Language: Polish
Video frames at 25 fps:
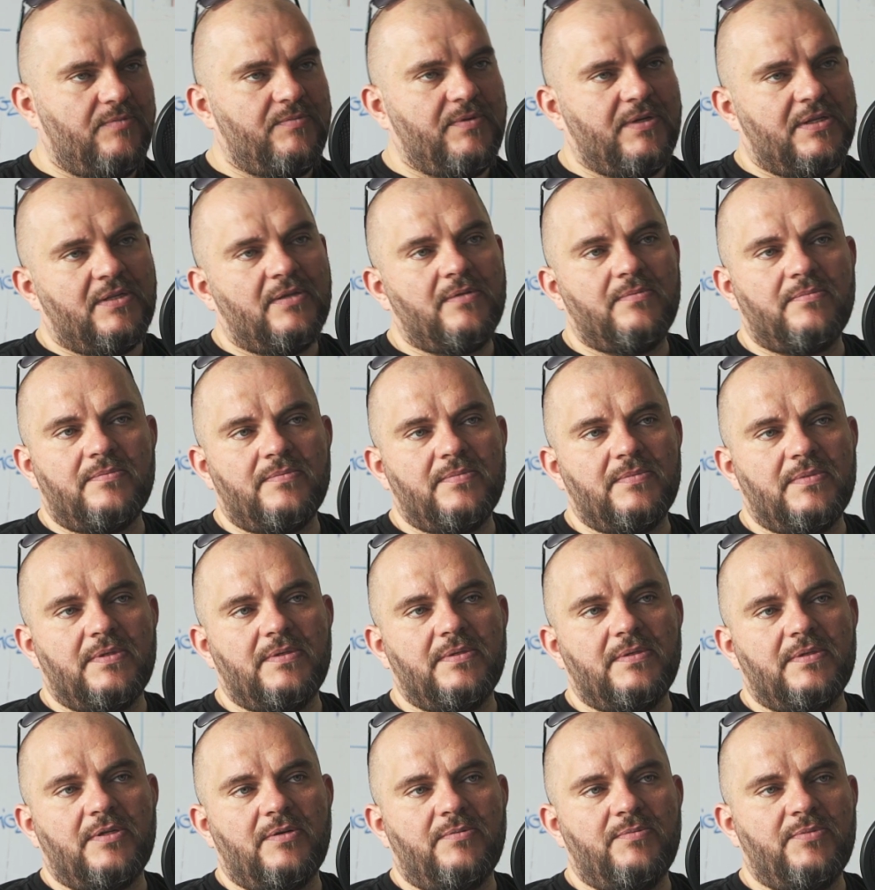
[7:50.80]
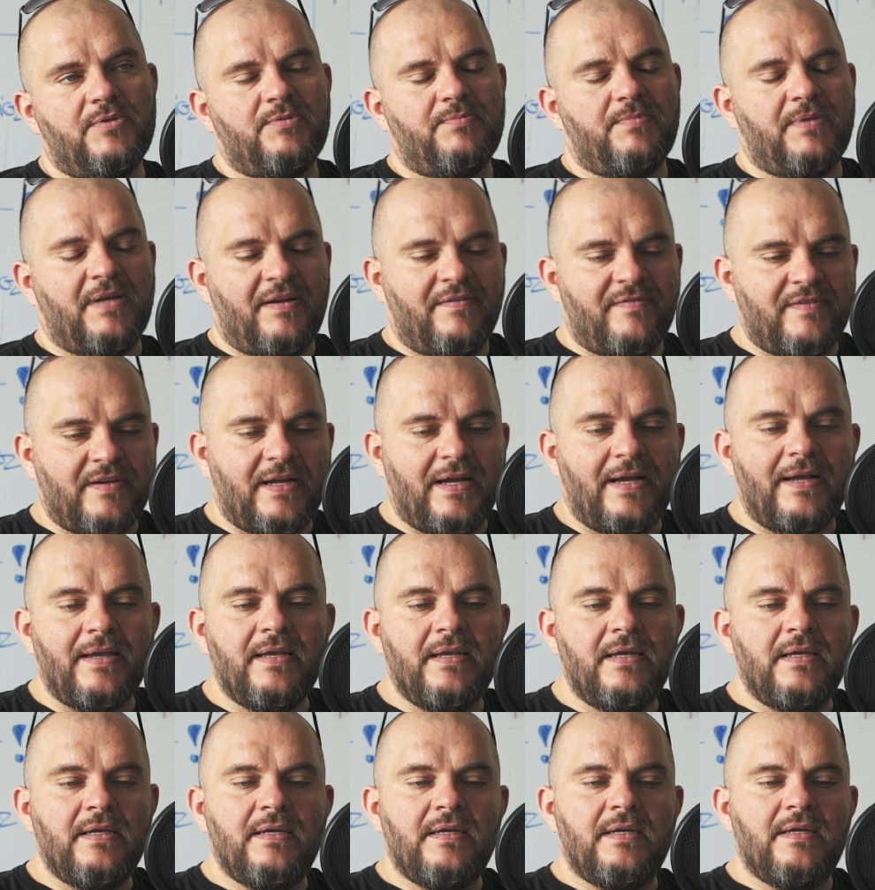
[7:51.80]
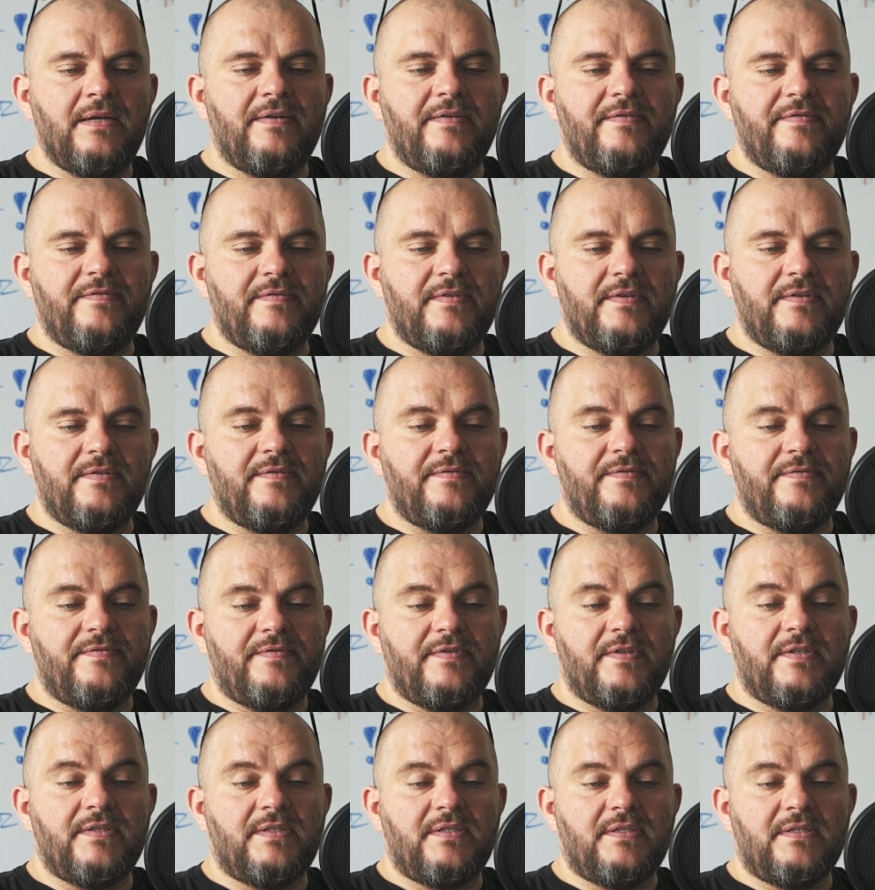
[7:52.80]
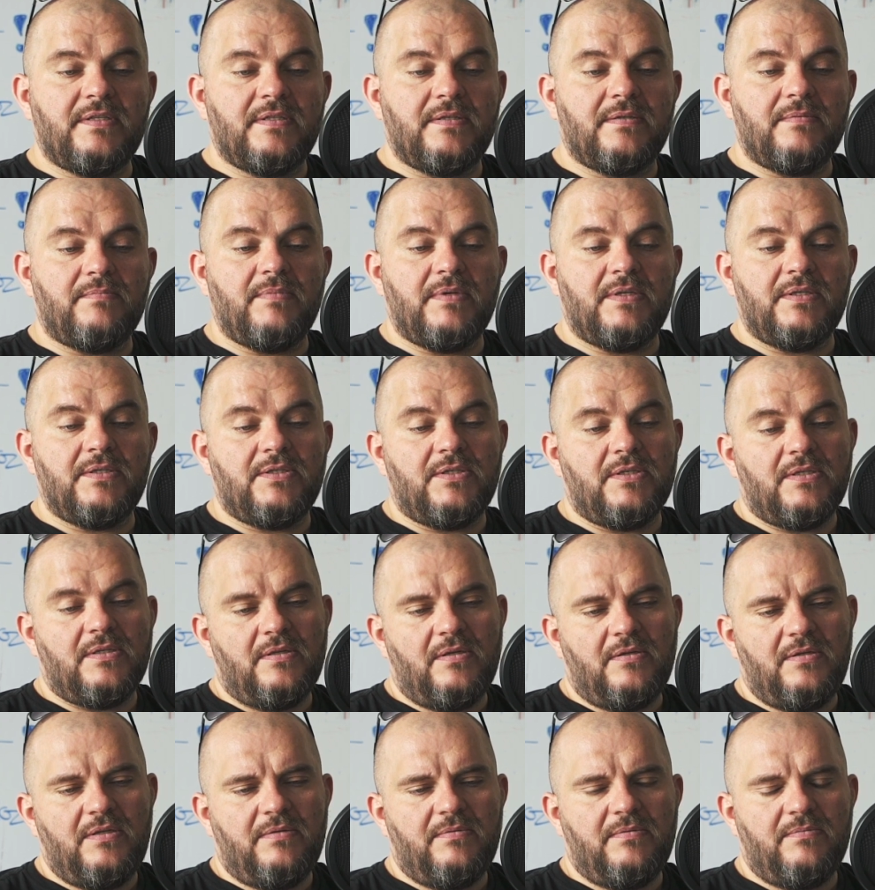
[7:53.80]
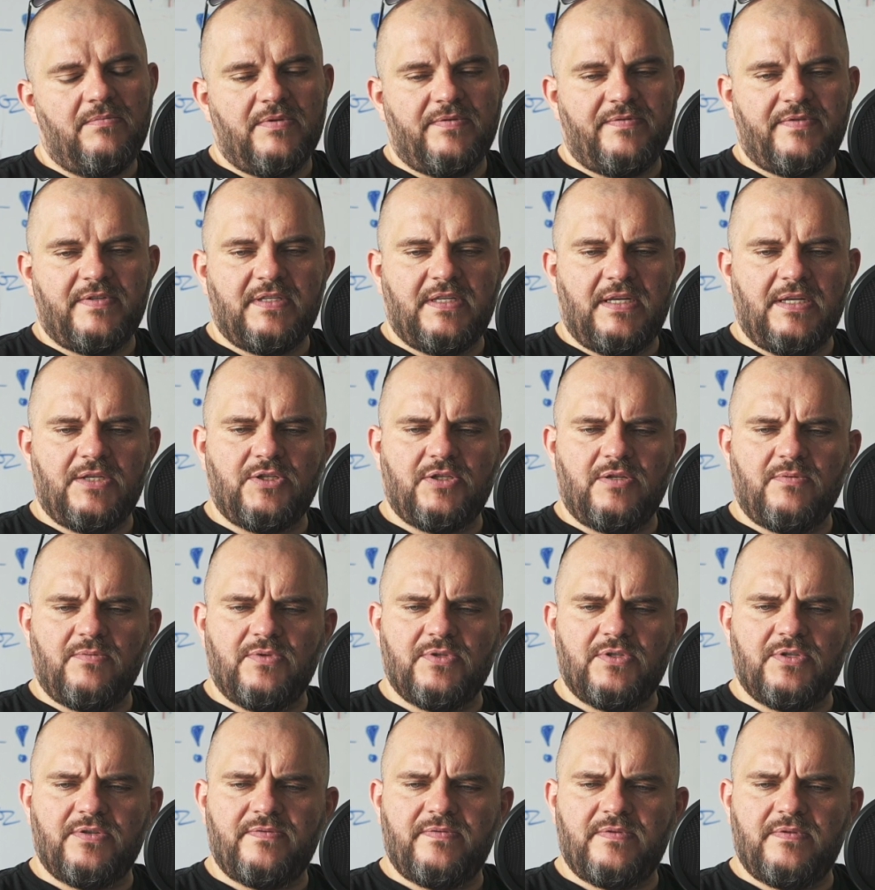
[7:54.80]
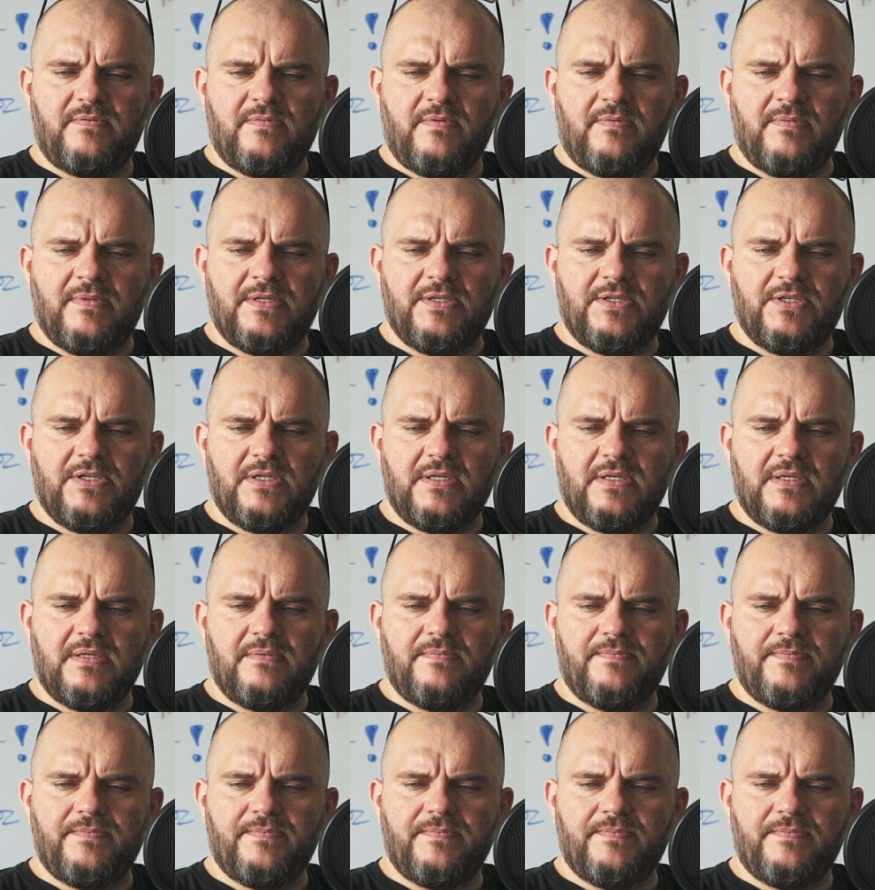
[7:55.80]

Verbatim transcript: kobietom robić Oczywiście. prawka. Czy jest to krok wstecz? Więc będzie, no nie wstecz, no może w tym momencie.